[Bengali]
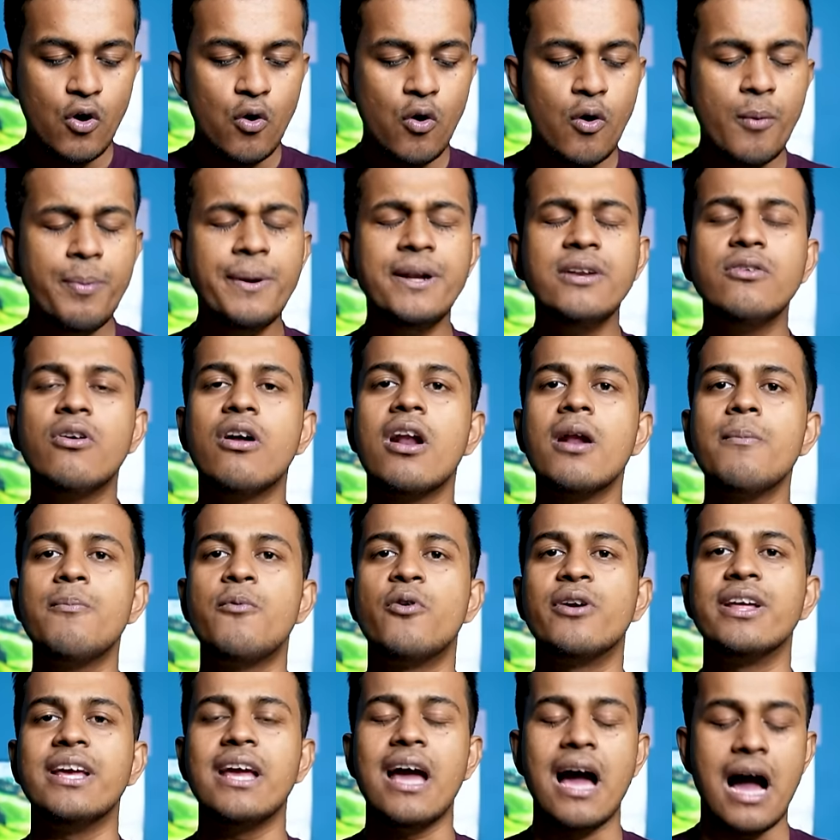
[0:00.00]
ওপেন করার
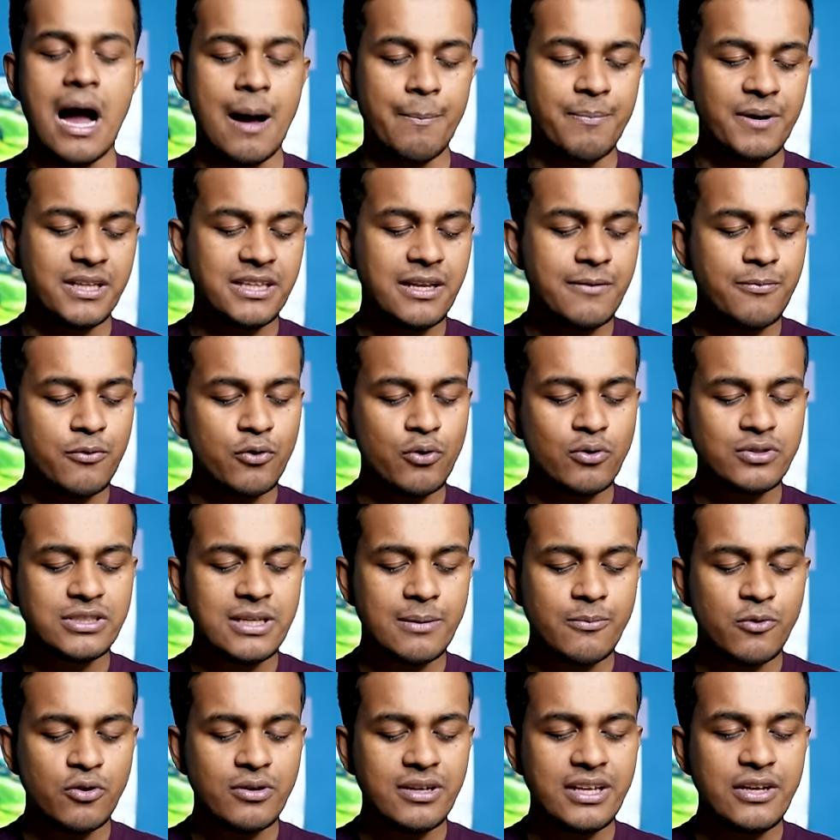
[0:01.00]
পরে আপনাদের ফোনও
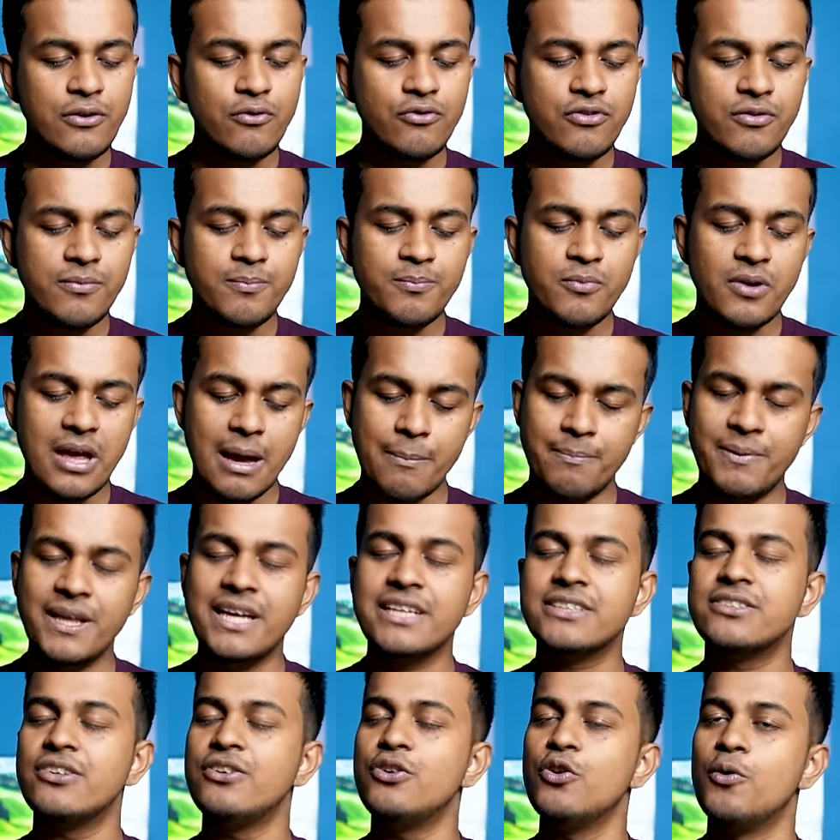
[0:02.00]
যেমন ইউটিউব
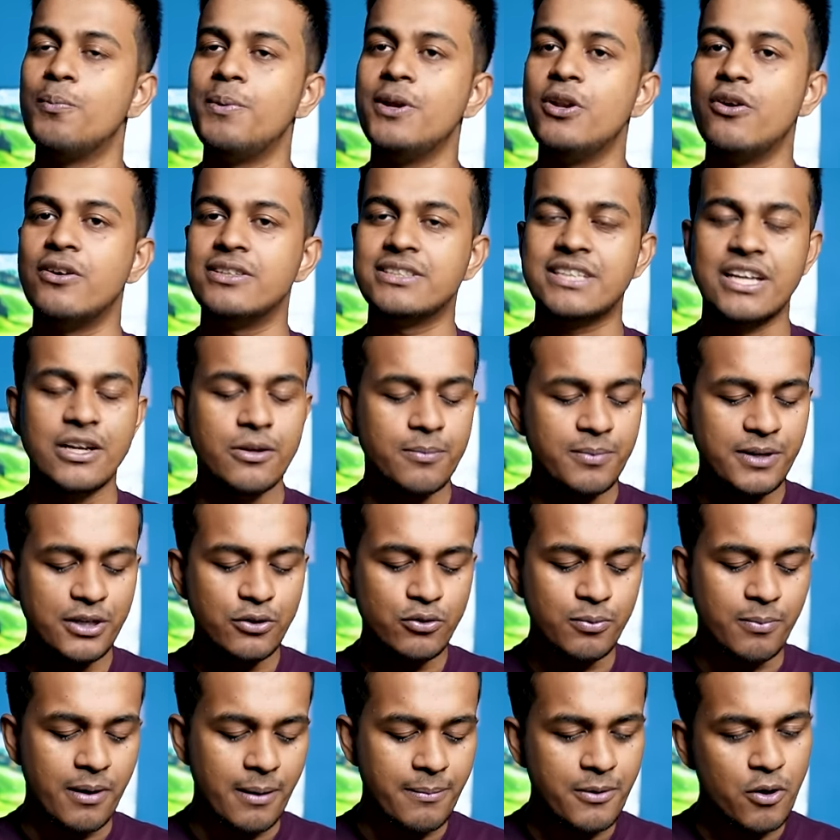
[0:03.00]
অ্যাপ্লিকেশনটি ওপেন হয় সেরকম
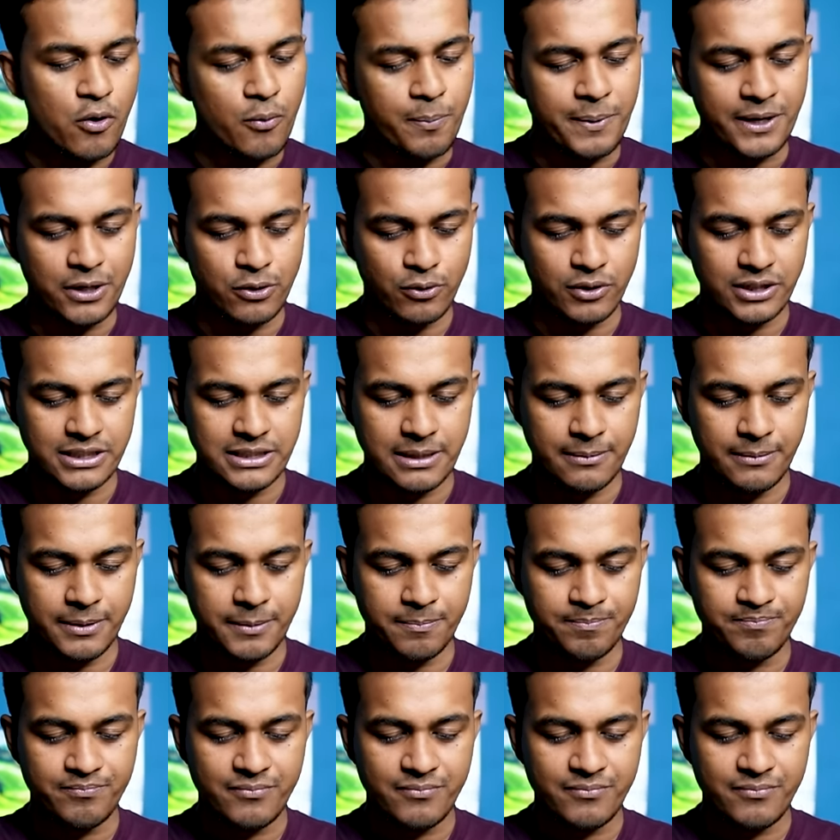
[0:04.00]
কিন্তুভাবে ওপেন হয়ে যাবে